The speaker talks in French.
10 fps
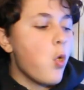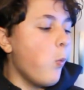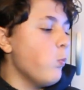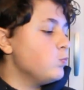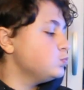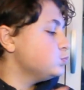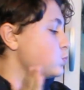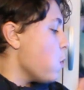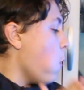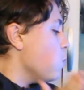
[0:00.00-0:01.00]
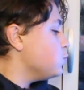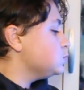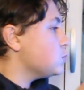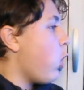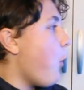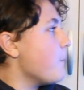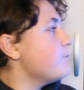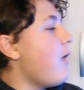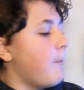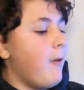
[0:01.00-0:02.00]
Mm.
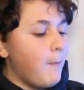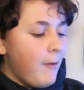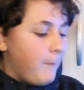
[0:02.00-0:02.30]
Pa, pa, pa,